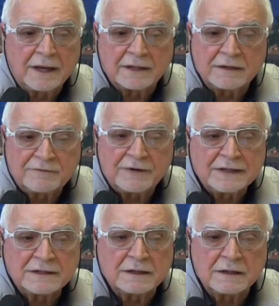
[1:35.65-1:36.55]
ed
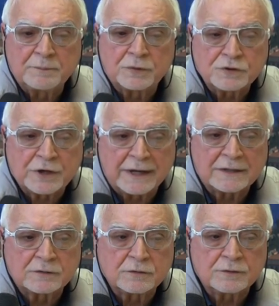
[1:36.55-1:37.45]
infatti nel
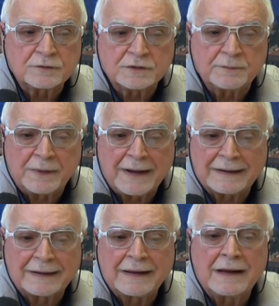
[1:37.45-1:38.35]
progetto si
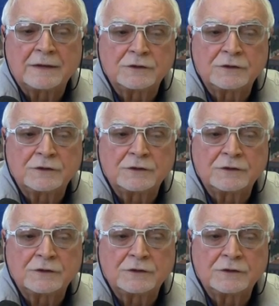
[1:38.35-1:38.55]
parla